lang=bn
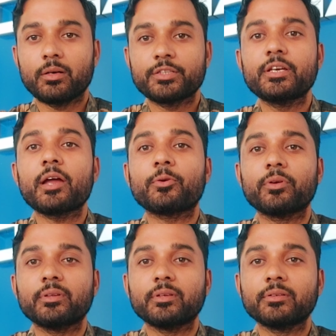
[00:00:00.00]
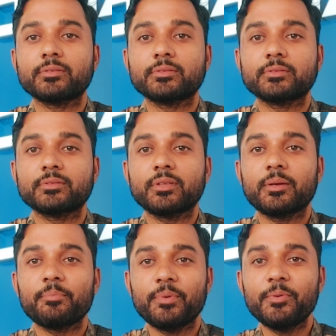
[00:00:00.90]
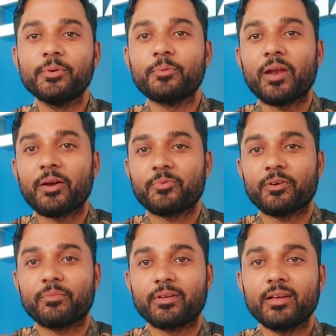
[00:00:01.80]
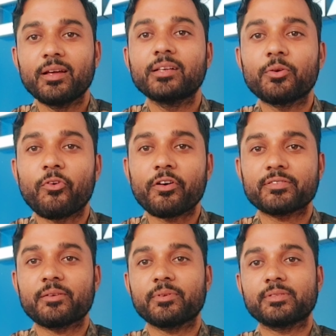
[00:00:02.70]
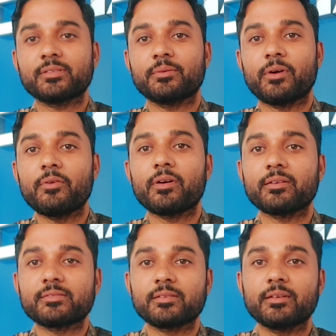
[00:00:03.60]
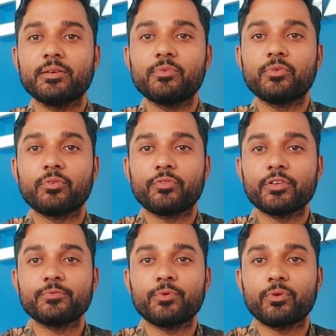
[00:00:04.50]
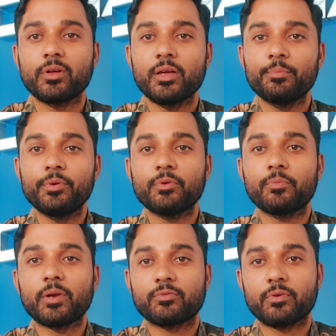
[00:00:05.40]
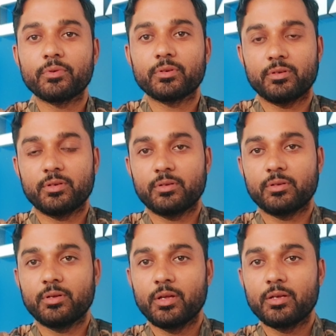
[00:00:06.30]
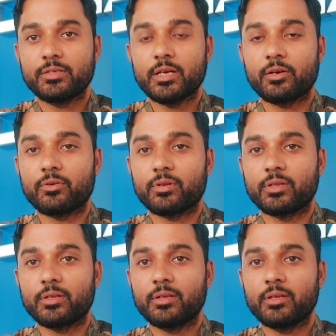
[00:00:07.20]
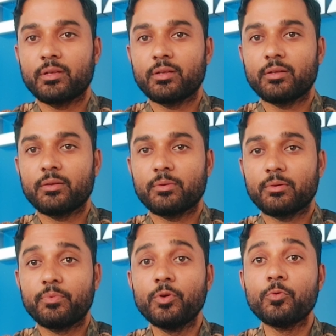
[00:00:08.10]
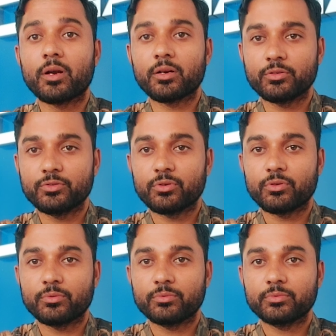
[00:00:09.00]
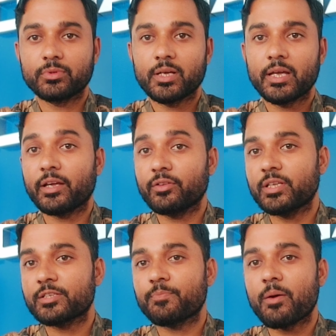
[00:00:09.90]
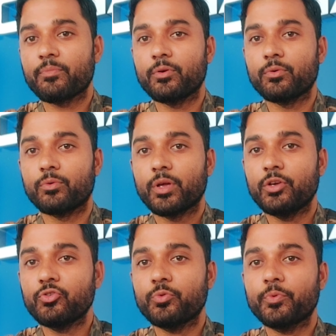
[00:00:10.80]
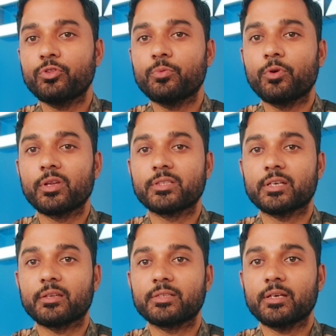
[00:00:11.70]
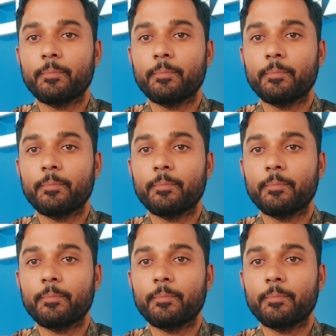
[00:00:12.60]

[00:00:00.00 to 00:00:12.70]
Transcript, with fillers: শেয়ার করে দিই বিভিন্ন প্ল্যাটফর্মে যেমন হোয়াটসঅ্যাপ আছে ভাইবার আছে ইমো ফেসবুক বিভিন্ন প্ল্যাটফর্মে শেয়ার করে দিই ভিউ বাড়ানোর জন্য এটা কিন্তু স্পাম ভিউ ইউটিউব কিন্তু বলেছে যে